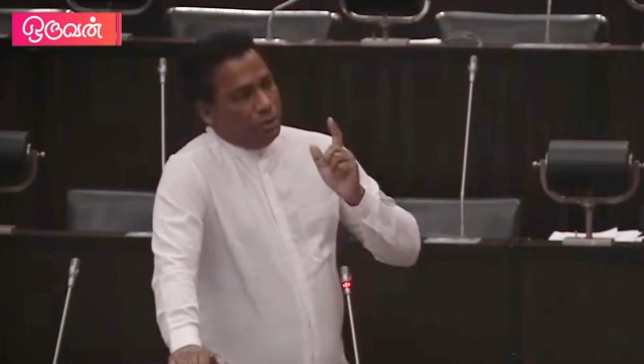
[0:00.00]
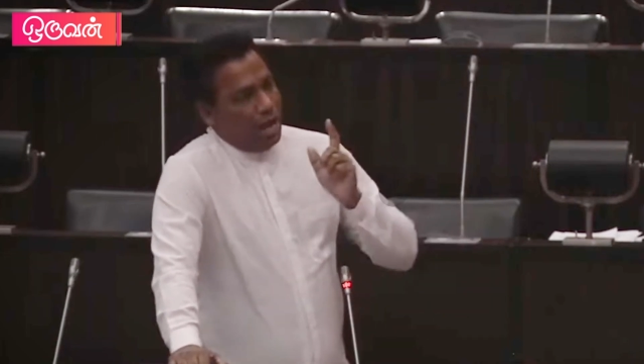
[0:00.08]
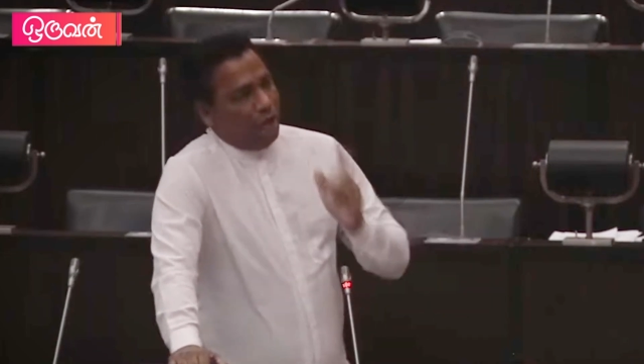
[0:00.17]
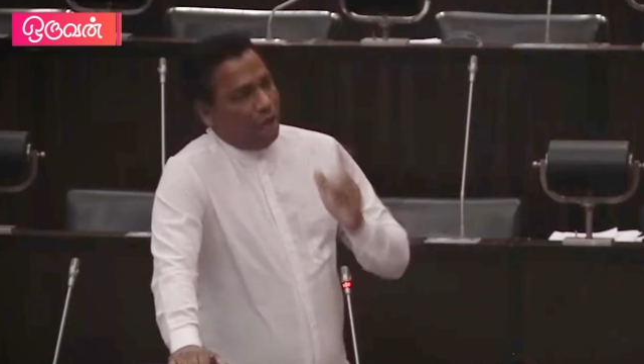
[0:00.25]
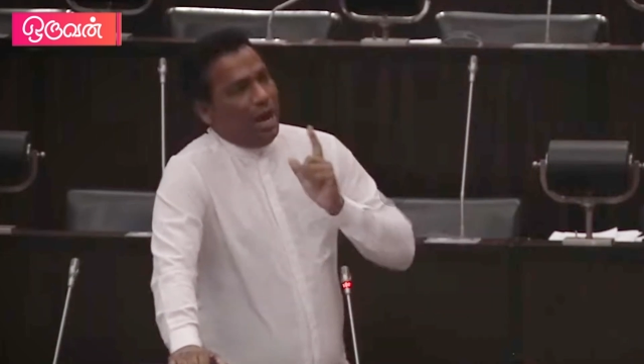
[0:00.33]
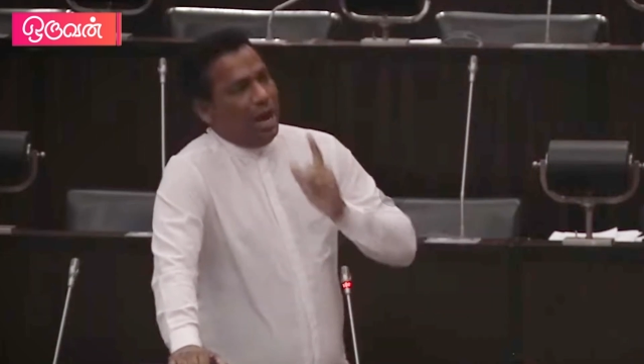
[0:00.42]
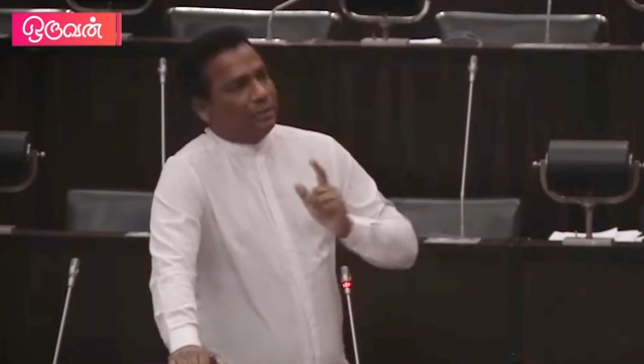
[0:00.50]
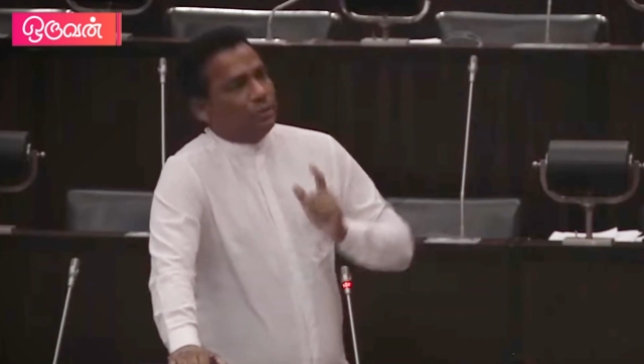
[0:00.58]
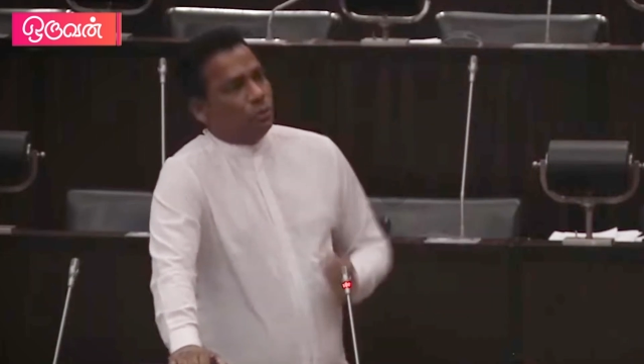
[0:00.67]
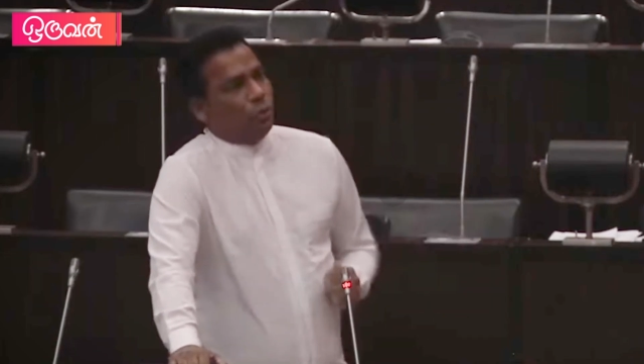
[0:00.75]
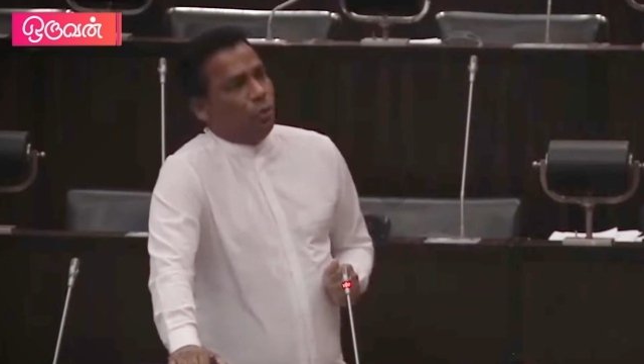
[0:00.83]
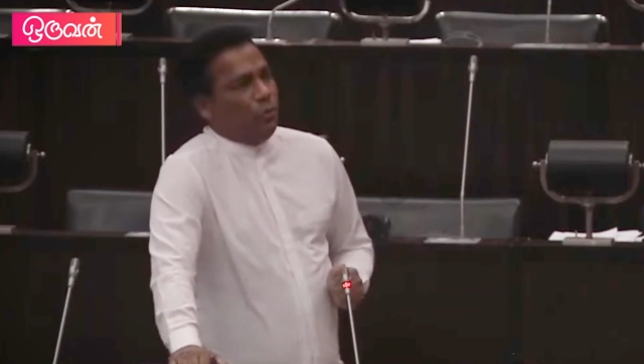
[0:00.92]

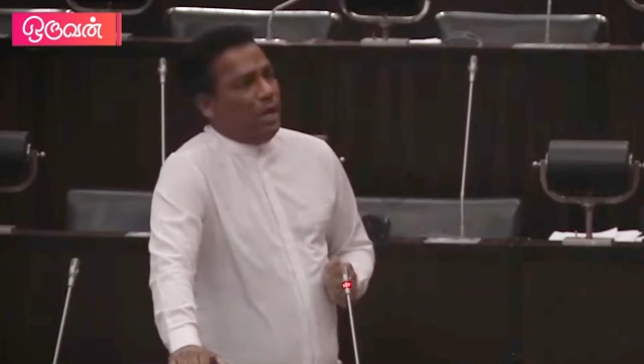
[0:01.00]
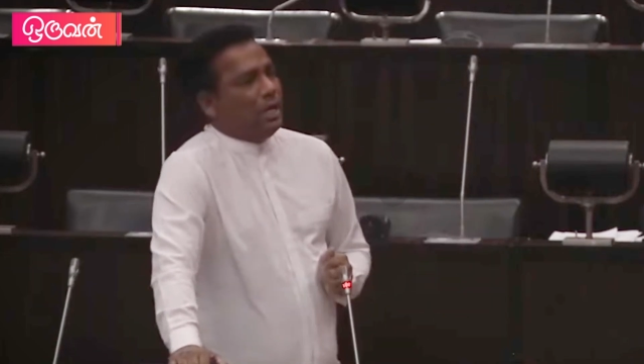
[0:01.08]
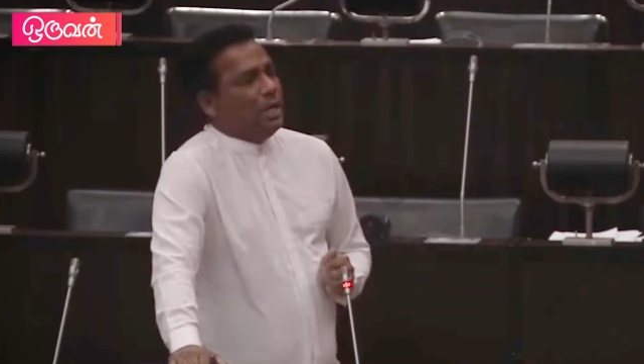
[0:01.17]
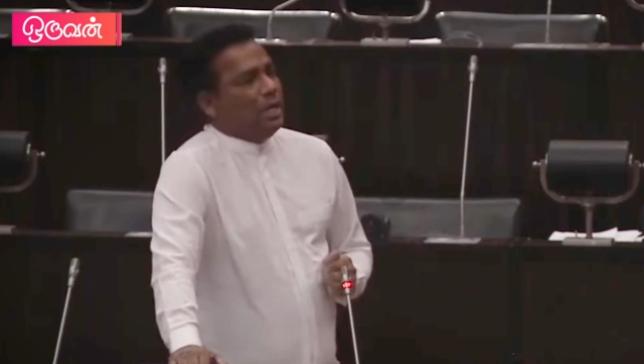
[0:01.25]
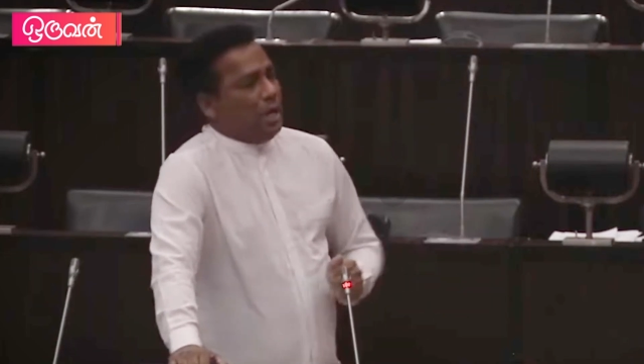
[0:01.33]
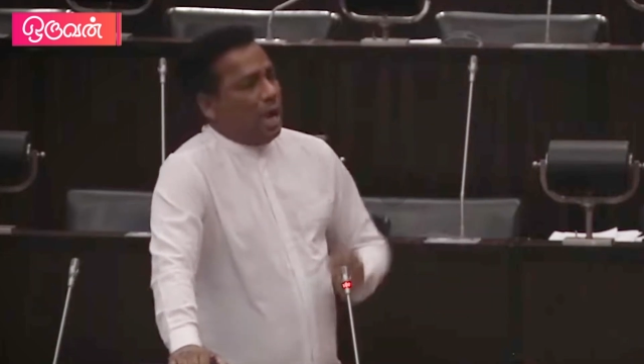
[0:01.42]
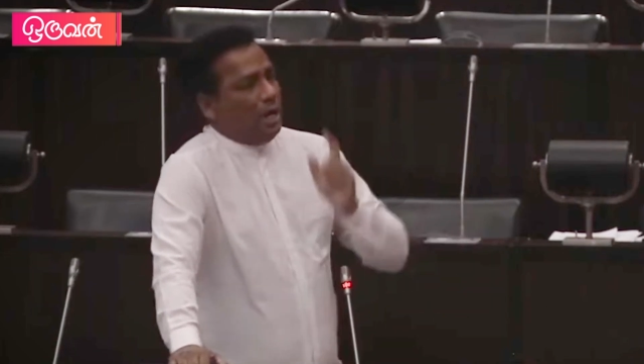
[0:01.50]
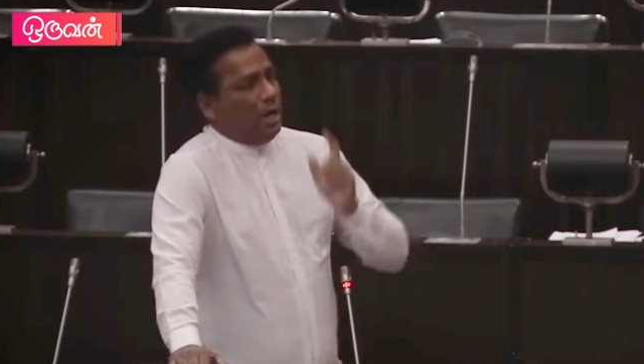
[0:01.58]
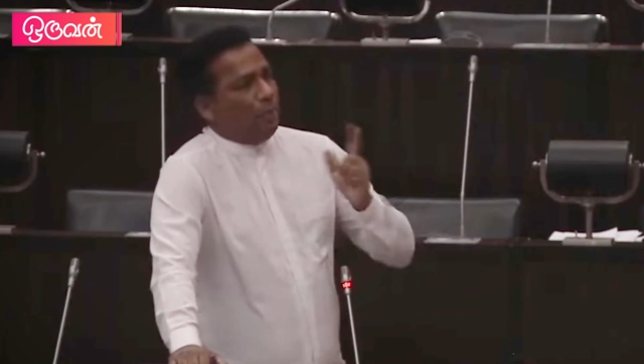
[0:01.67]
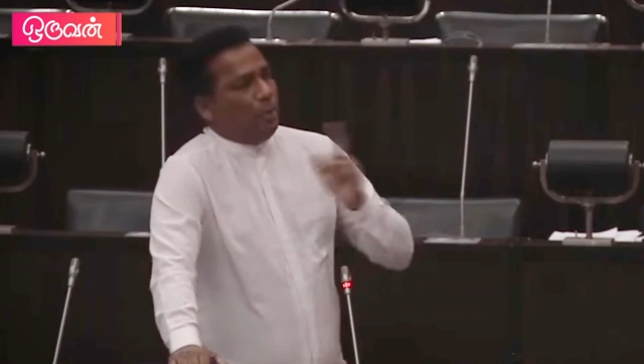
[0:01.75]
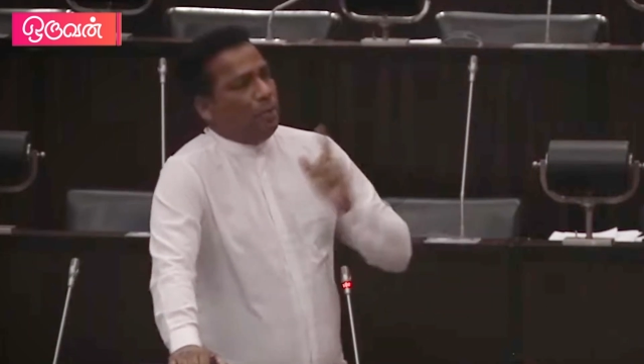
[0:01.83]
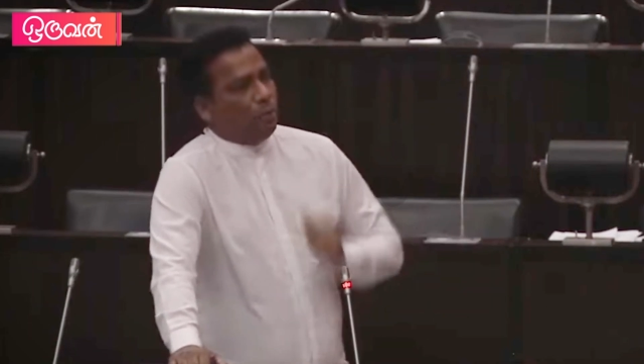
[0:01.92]
ஞாபார்த்த தூவியை
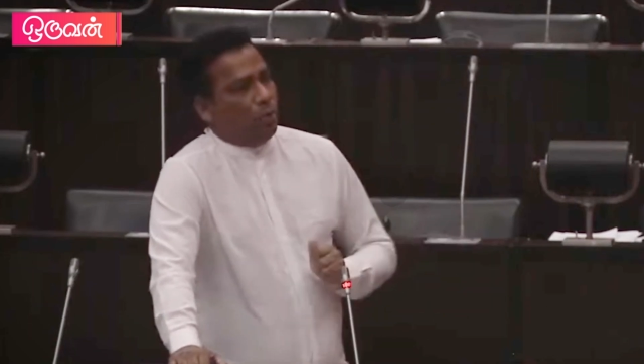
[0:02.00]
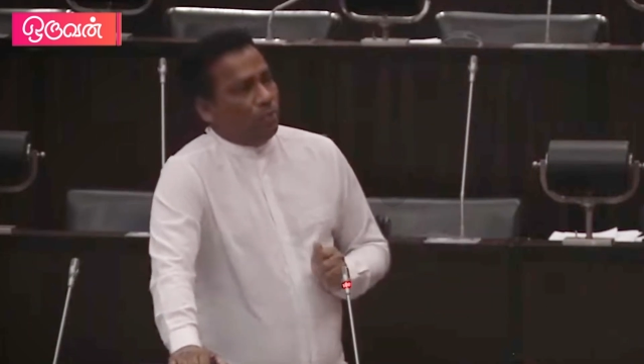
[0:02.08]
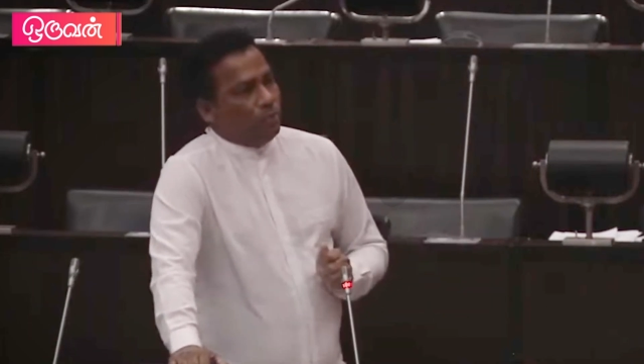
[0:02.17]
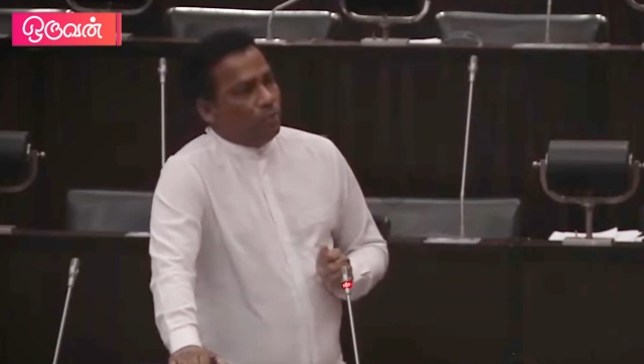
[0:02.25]
நாங்கள் அமைத்தோம்